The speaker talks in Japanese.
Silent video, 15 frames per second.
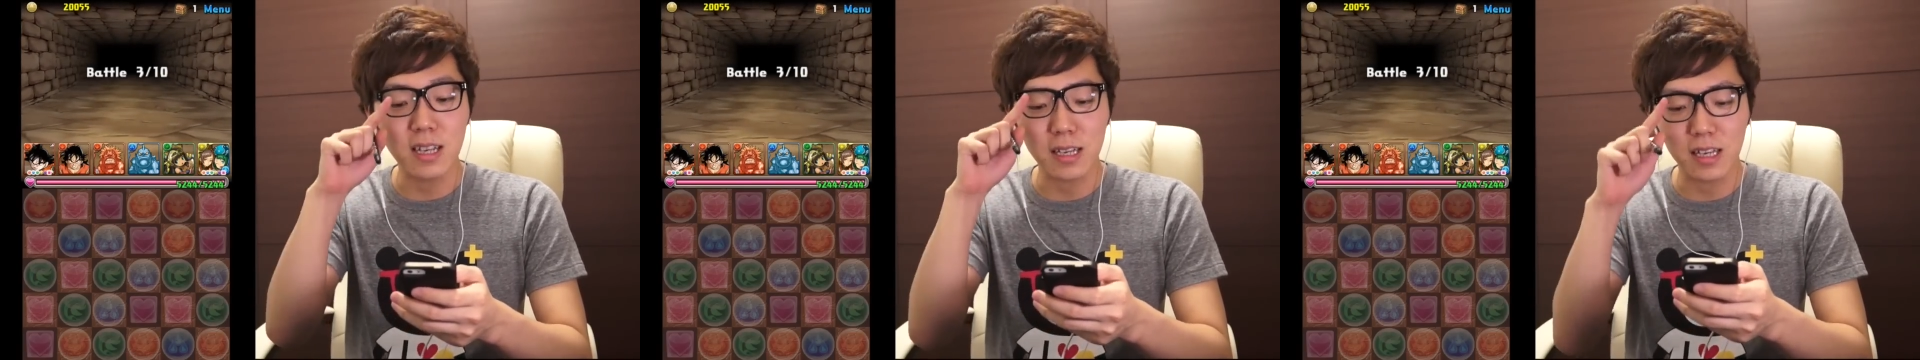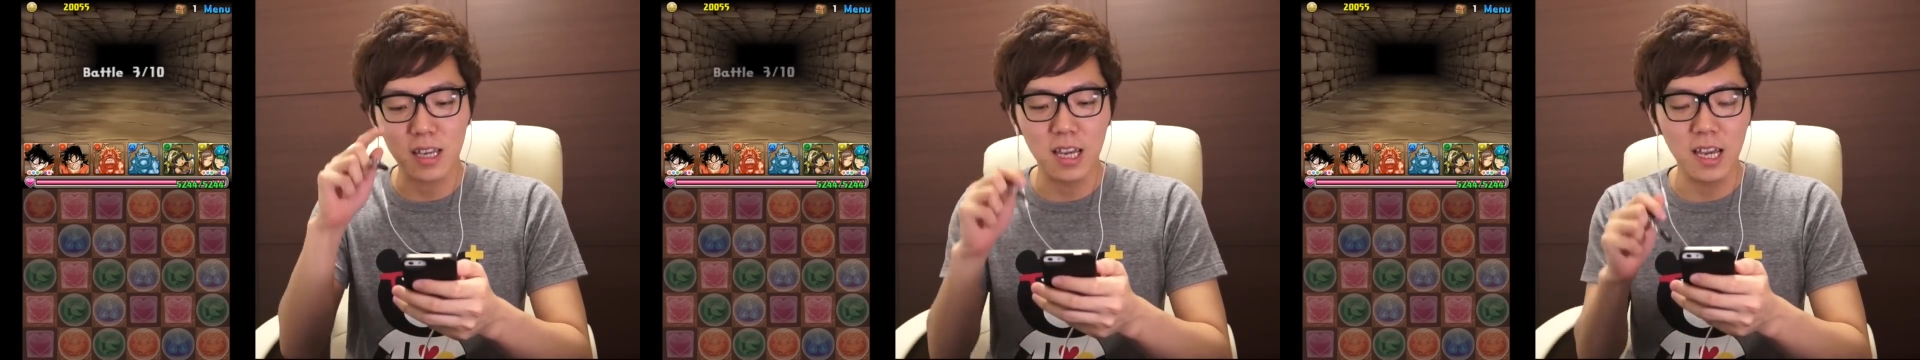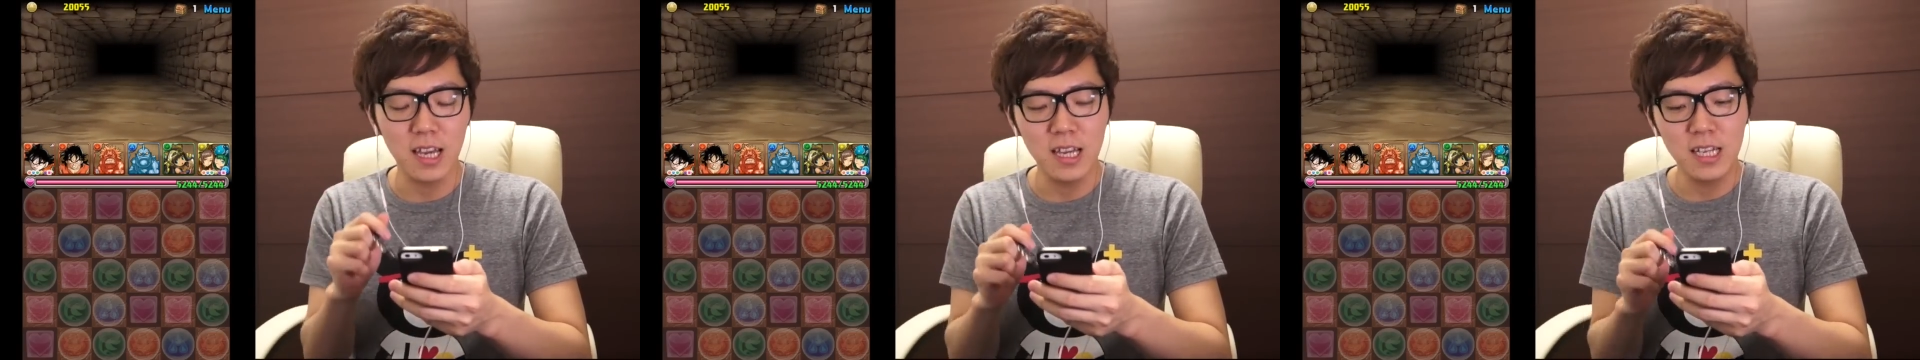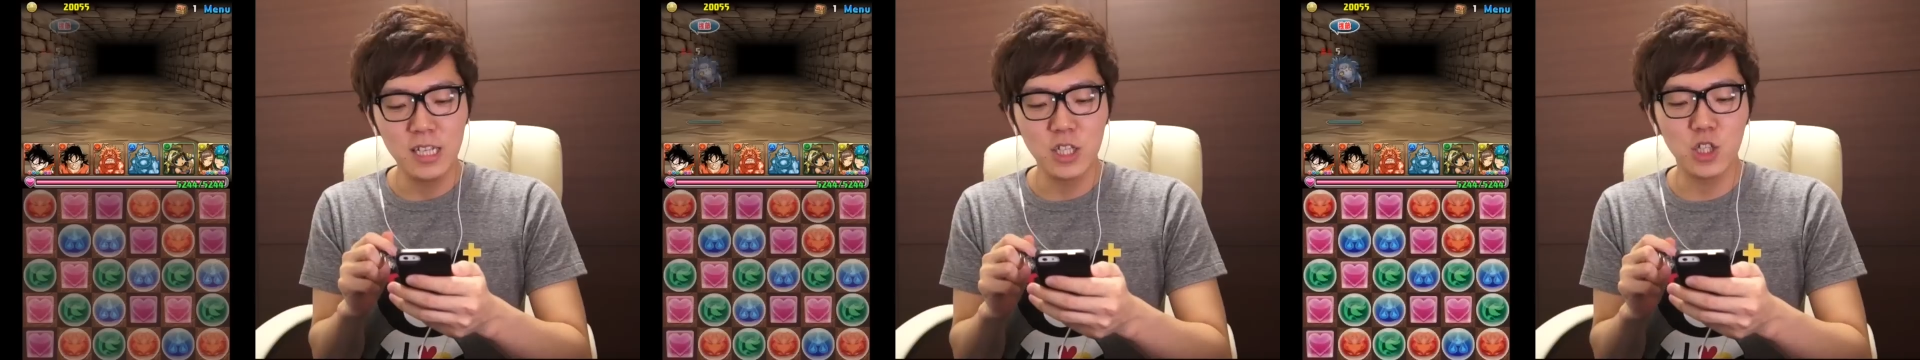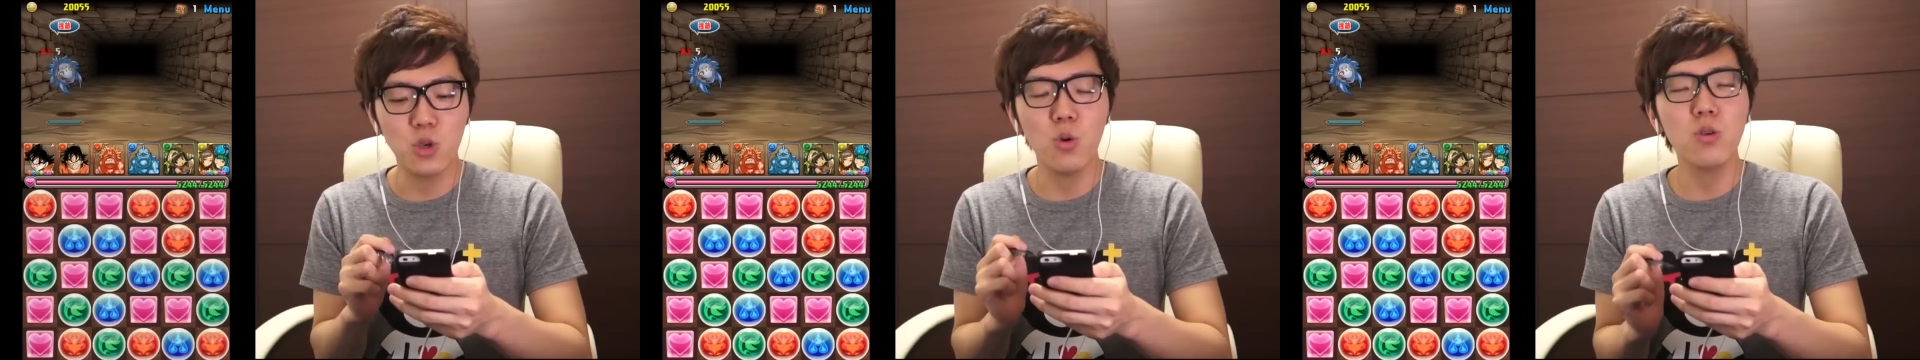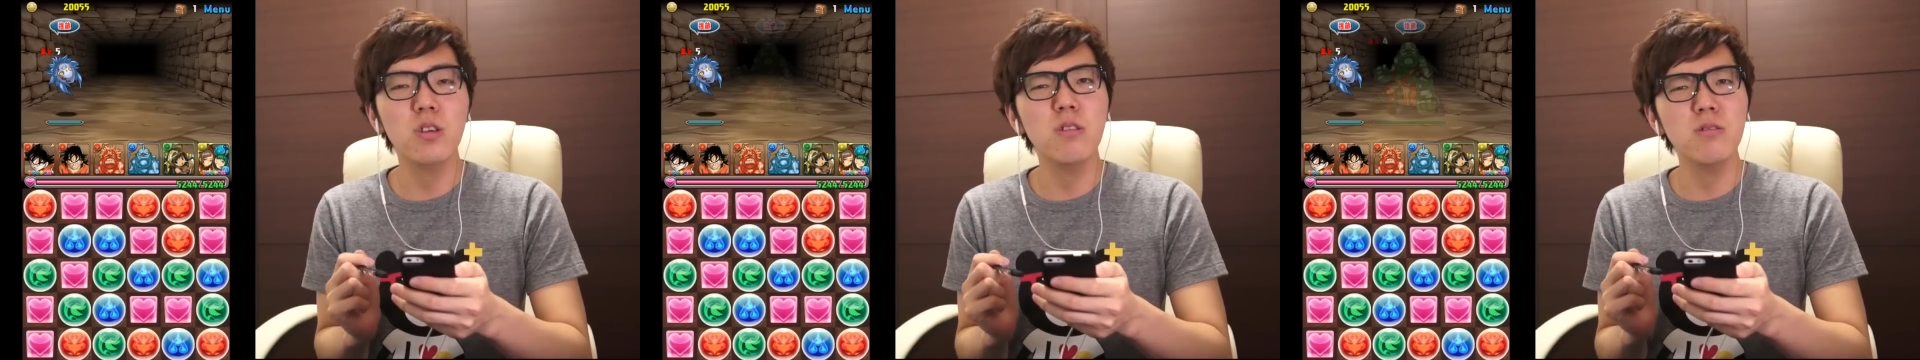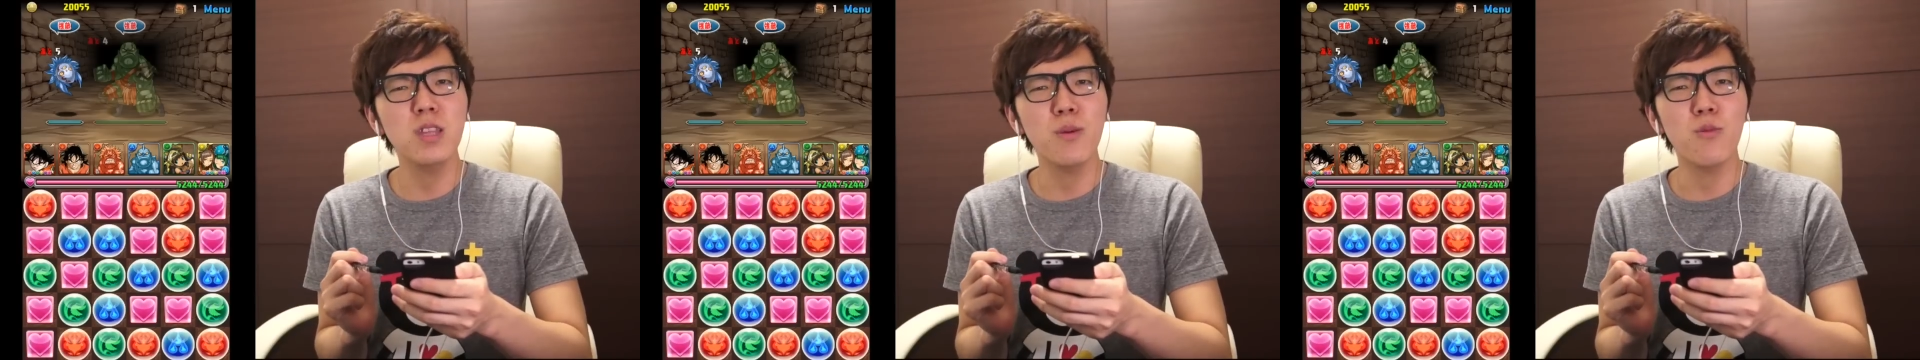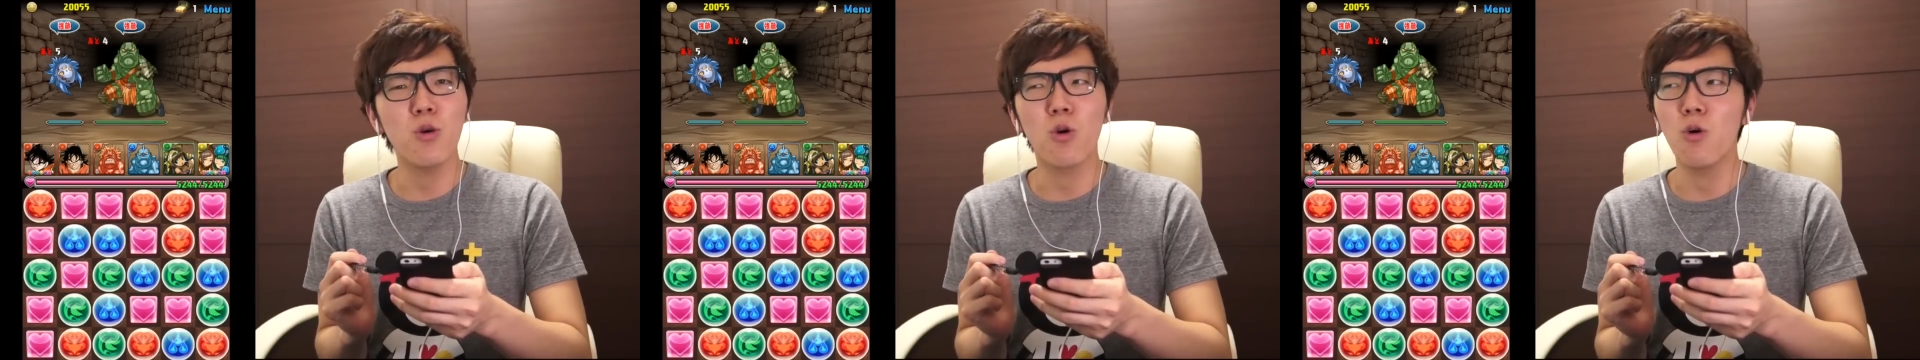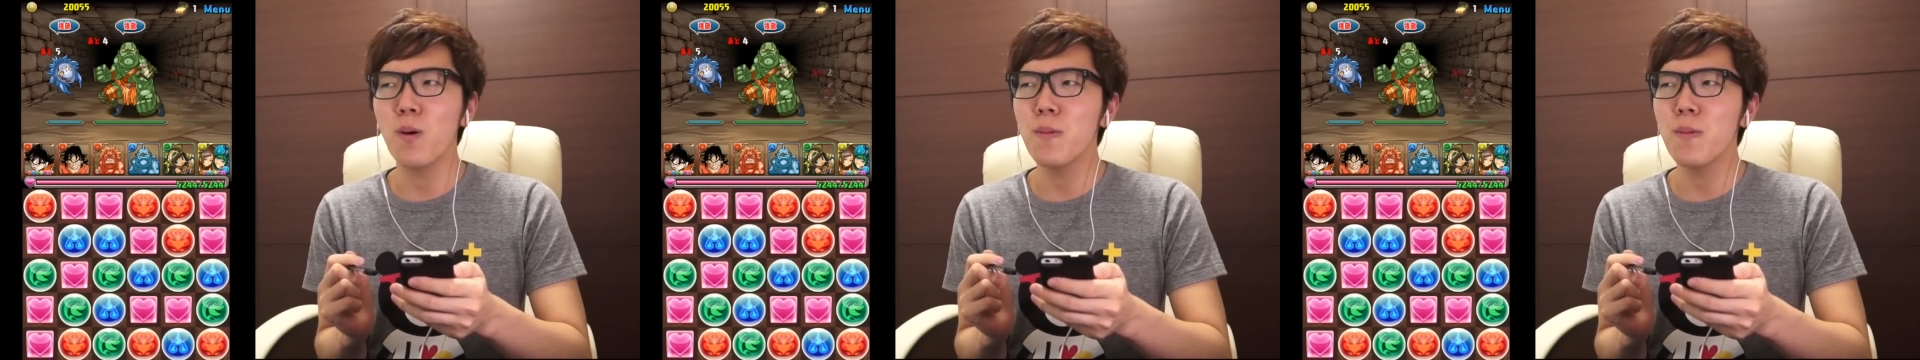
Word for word: さっき上級でもご